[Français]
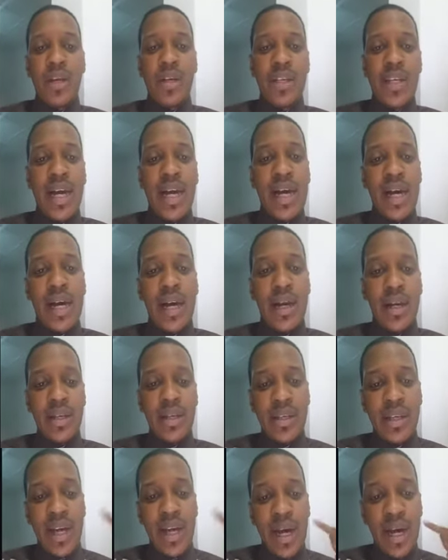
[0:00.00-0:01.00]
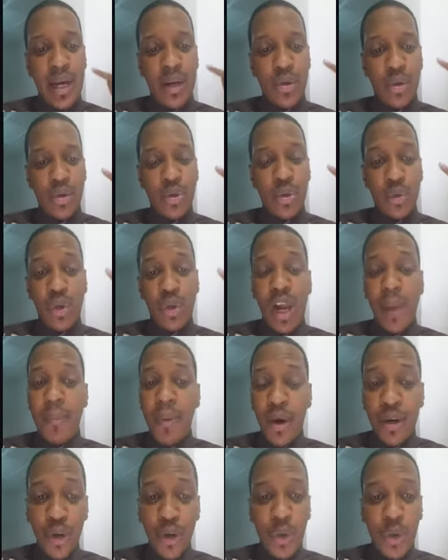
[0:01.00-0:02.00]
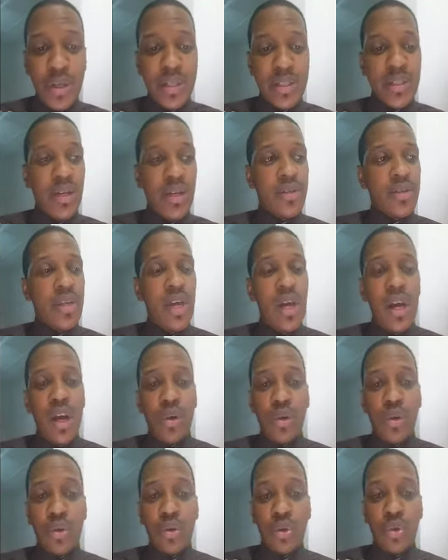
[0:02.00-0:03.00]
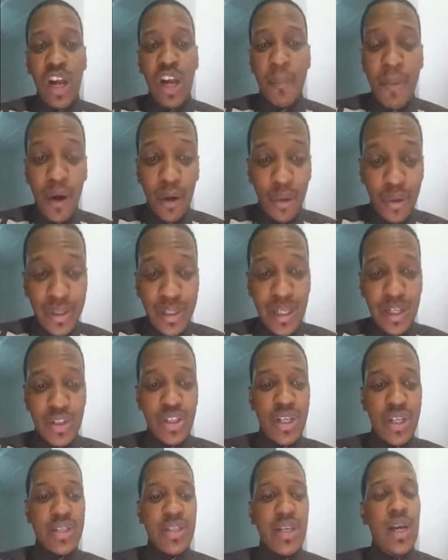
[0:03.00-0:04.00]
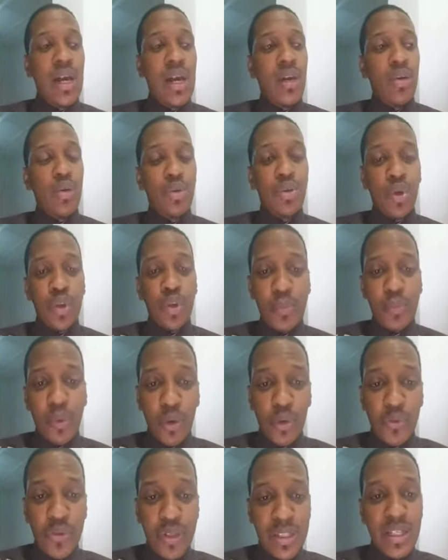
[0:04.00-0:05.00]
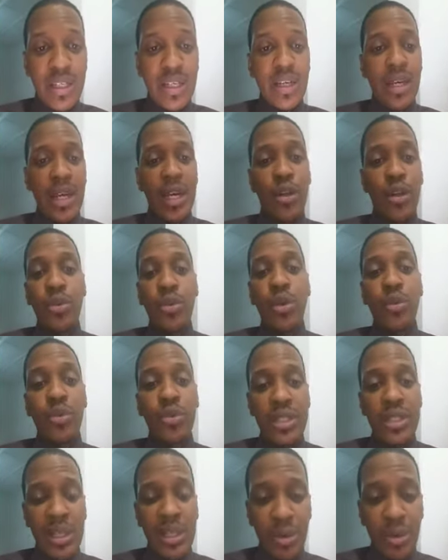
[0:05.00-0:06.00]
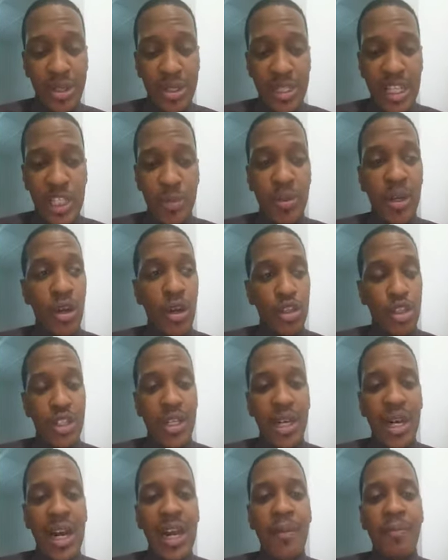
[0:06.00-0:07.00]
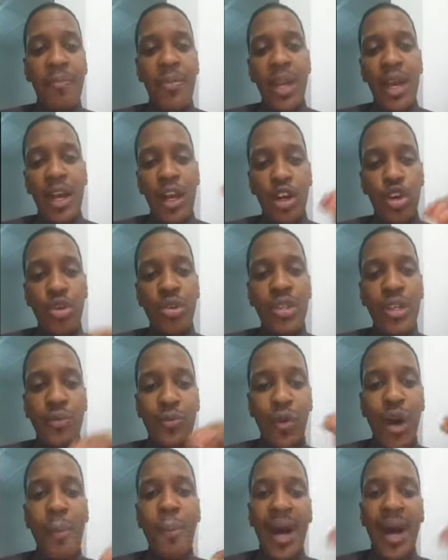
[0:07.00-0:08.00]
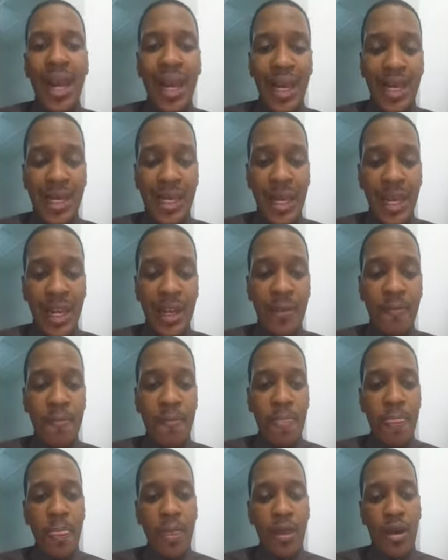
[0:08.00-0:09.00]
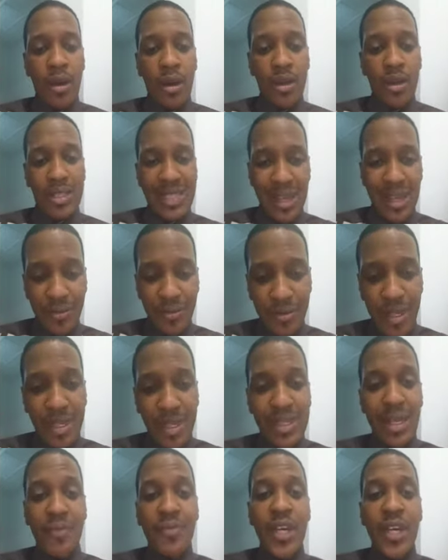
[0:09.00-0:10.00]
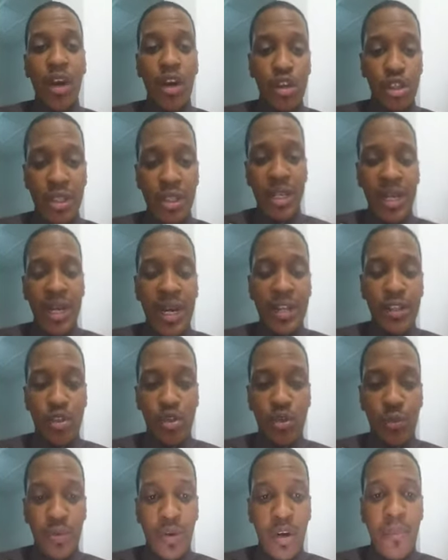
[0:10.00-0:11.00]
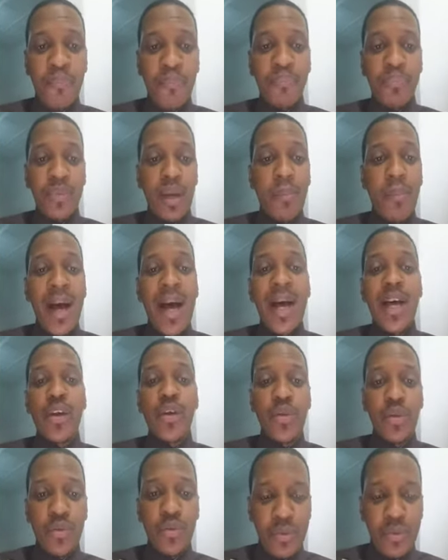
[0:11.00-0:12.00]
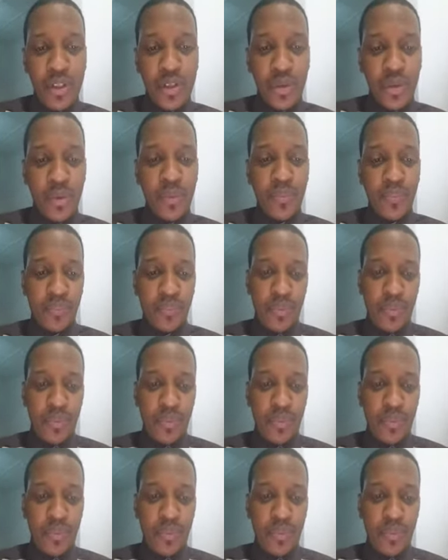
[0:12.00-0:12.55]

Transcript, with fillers: il y, a, le don de la parole de connaissance, le don de la parole de sagesse, le don de prophétie et le don du discernement des esprits. En général, l'une des voies par laquelle euh, ça vient, ça vient en général souvent par une vision.